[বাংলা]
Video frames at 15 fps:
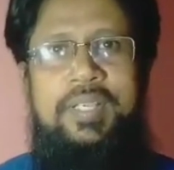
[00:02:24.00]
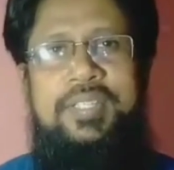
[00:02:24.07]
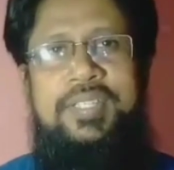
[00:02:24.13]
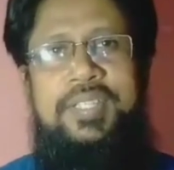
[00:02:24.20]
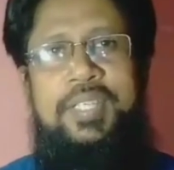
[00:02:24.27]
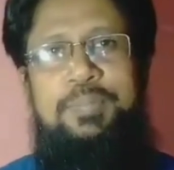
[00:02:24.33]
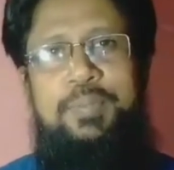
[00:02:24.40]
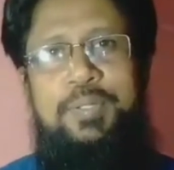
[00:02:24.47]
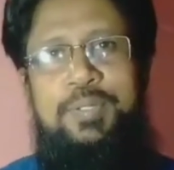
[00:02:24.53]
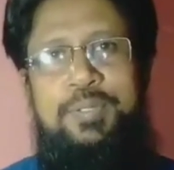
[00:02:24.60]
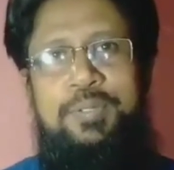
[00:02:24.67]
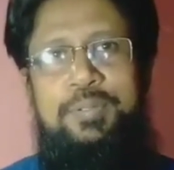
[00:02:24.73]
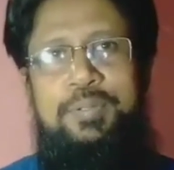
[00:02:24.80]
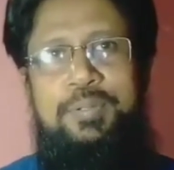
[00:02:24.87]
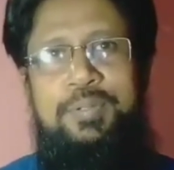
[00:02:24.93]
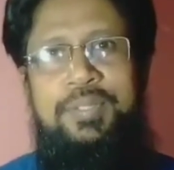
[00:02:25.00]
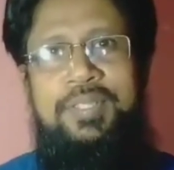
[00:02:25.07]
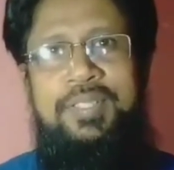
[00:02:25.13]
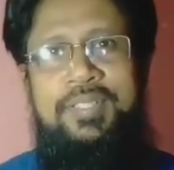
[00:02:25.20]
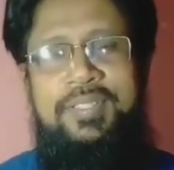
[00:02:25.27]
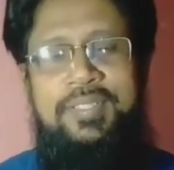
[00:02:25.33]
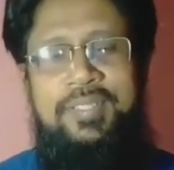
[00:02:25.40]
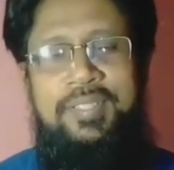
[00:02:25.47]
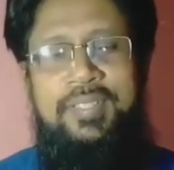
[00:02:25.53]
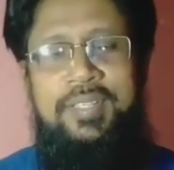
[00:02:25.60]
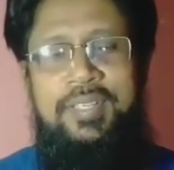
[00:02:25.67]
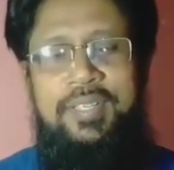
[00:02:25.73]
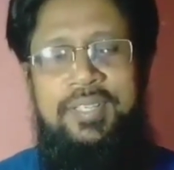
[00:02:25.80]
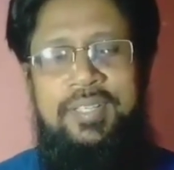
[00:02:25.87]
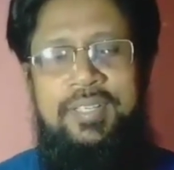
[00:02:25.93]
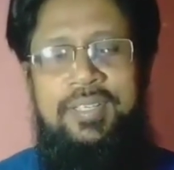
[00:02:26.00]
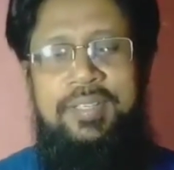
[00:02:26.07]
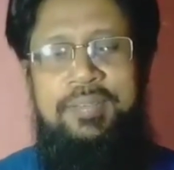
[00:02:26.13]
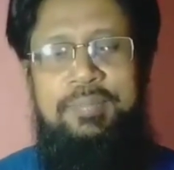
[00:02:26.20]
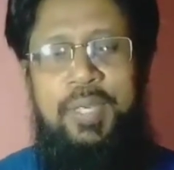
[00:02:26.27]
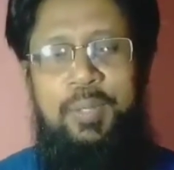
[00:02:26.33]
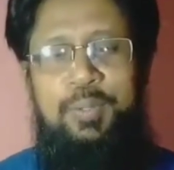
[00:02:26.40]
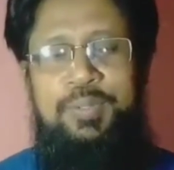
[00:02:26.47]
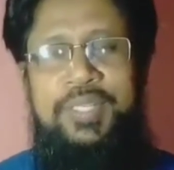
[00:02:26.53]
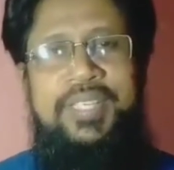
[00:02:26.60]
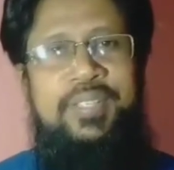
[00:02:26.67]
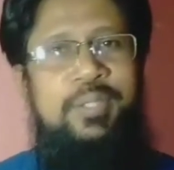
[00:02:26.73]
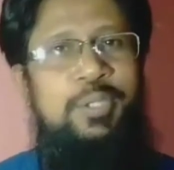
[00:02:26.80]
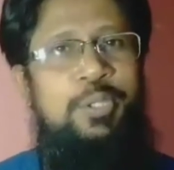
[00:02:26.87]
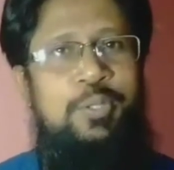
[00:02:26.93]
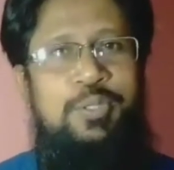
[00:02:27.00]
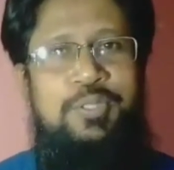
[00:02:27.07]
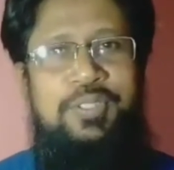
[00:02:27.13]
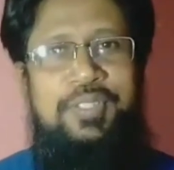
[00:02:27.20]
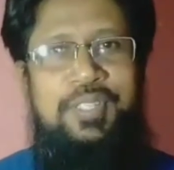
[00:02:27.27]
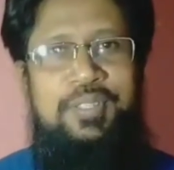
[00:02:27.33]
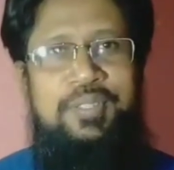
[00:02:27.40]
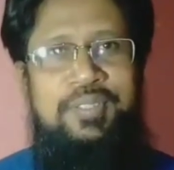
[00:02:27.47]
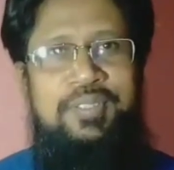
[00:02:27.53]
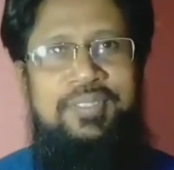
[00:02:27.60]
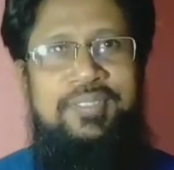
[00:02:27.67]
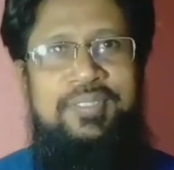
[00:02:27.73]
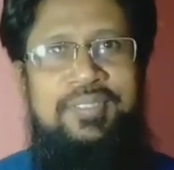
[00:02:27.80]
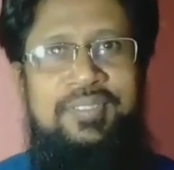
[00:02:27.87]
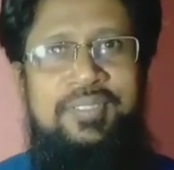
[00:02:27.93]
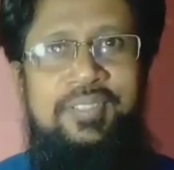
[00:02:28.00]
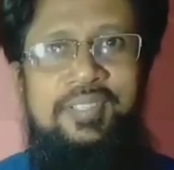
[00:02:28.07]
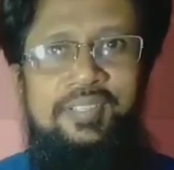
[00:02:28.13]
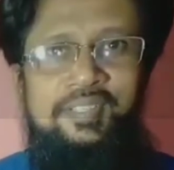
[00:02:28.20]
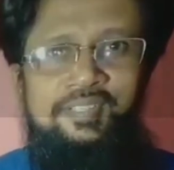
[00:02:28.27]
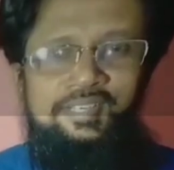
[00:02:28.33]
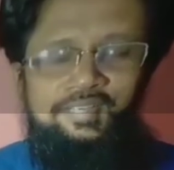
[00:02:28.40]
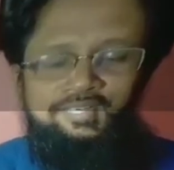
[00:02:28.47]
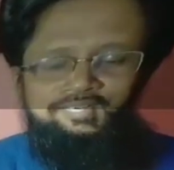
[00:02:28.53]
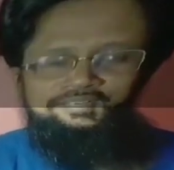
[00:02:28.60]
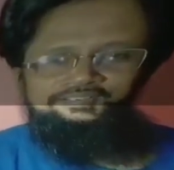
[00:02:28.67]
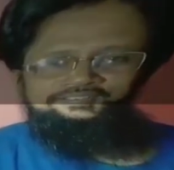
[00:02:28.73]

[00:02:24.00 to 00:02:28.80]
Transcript: আজকে এ পর্যন্তই ভালো থেকেও সুস্থ থাকো আল্লাহ